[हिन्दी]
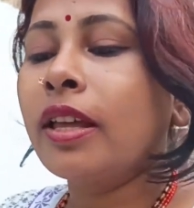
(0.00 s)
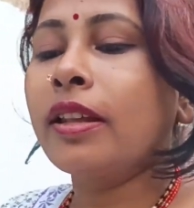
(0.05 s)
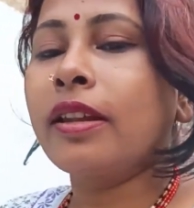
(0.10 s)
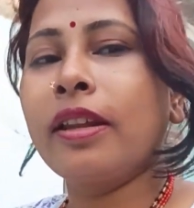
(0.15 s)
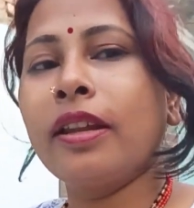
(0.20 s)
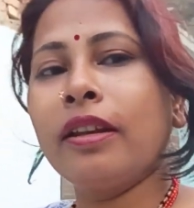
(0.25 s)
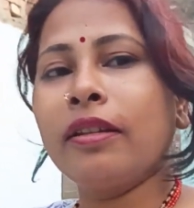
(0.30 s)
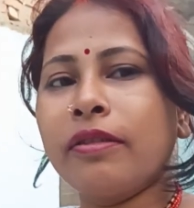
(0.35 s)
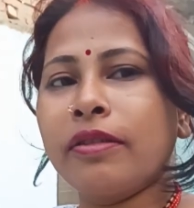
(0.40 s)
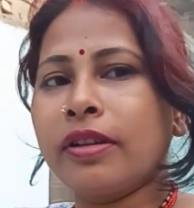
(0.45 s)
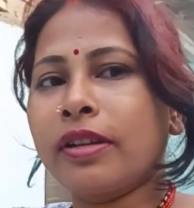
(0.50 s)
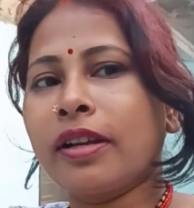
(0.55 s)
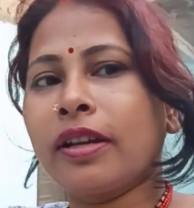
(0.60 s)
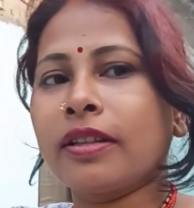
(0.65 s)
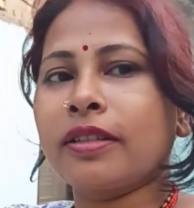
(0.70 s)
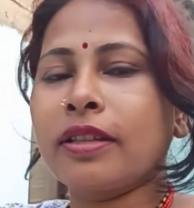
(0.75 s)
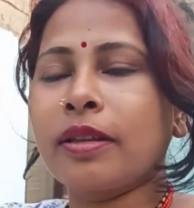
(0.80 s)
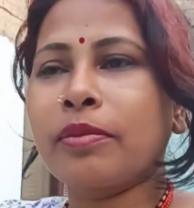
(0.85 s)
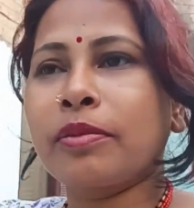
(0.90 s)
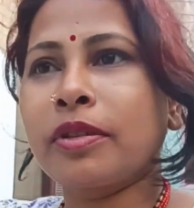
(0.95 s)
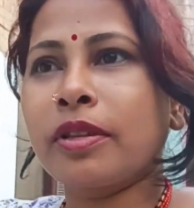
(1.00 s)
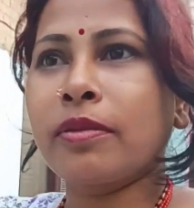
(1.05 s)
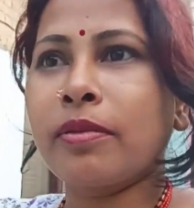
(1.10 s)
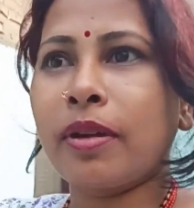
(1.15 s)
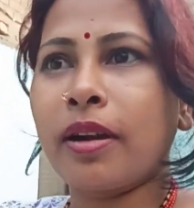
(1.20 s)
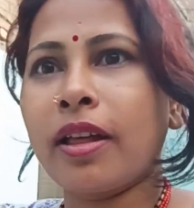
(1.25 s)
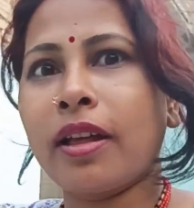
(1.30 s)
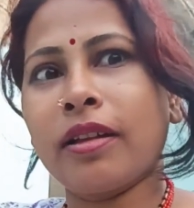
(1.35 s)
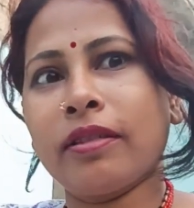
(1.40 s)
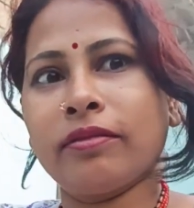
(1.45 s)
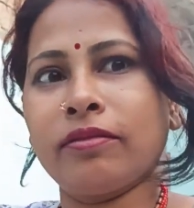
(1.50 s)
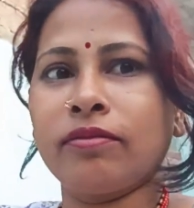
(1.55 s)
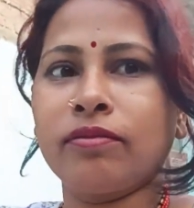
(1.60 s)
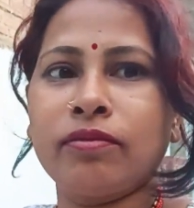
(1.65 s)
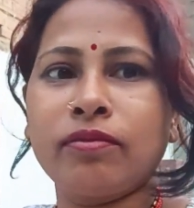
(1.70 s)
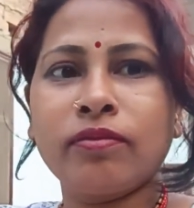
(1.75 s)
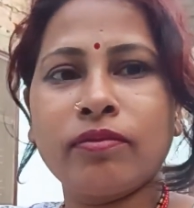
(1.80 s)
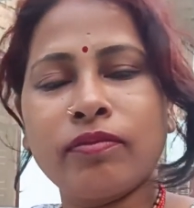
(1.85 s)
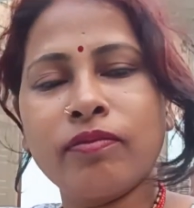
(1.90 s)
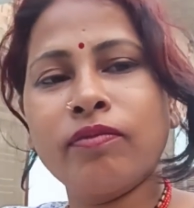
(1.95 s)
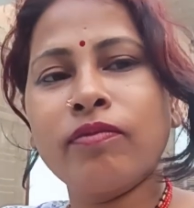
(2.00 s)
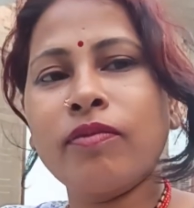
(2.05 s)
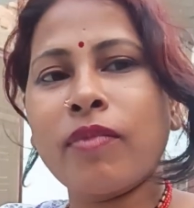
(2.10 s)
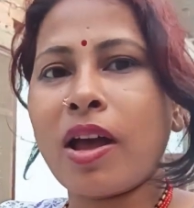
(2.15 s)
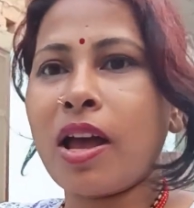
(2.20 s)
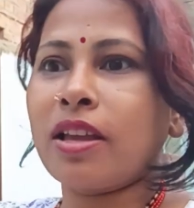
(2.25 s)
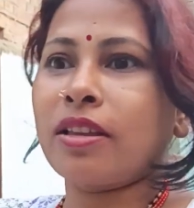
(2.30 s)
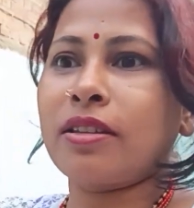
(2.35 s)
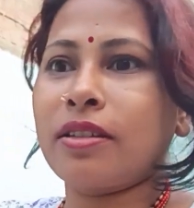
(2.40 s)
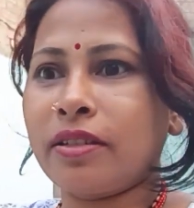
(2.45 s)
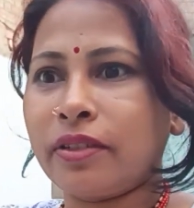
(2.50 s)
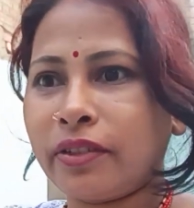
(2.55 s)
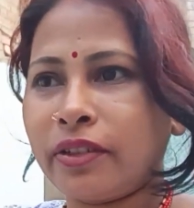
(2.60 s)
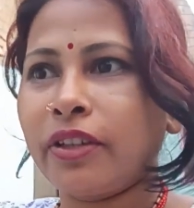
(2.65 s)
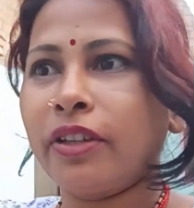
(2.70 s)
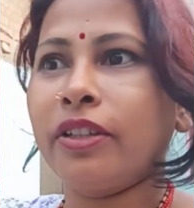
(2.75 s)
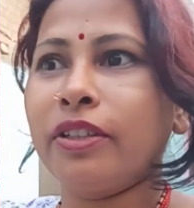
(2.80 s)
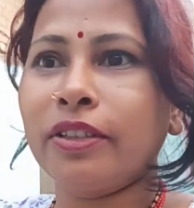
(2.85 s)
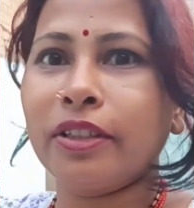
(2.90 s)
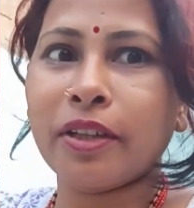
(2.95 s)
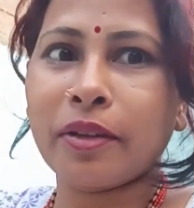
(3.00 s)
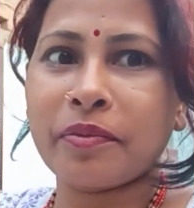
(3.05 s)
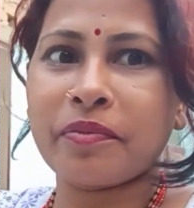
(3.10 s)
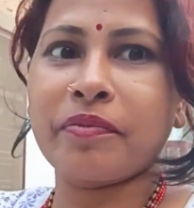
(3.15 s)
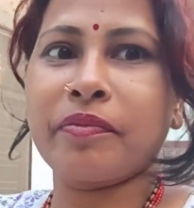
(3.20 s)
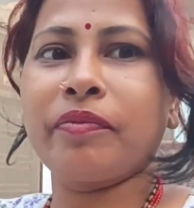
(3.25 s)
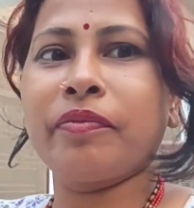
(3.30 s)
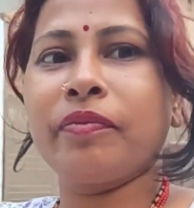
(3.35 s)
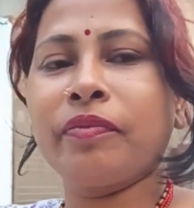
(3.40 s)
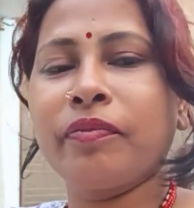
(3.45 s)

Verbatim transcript: रेलवे का सबसे बड़ा स्टेडियम